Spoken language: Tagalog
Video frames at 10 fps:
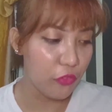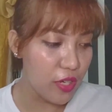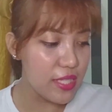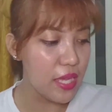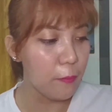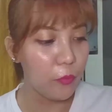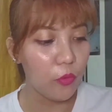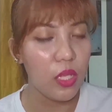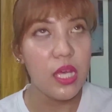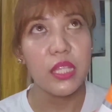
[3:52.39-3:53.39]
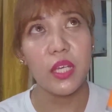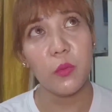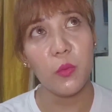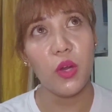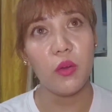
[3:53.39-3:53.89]
For example,
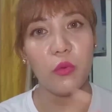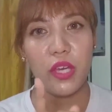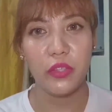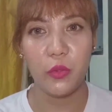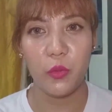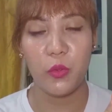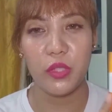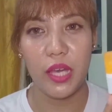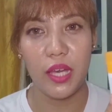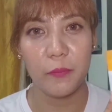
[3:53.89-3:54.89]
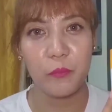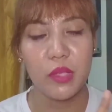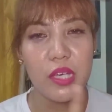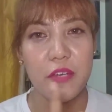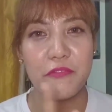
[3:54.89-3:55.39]
nakuha ko ito
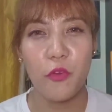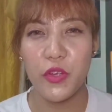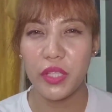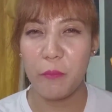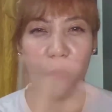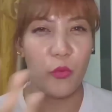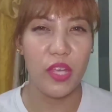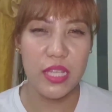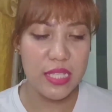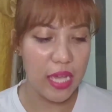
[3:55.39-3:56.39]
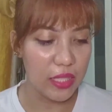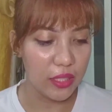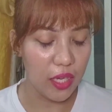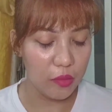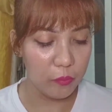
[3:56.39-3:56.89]
ng 40 points
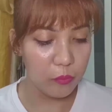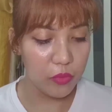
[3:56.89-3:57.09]
ata.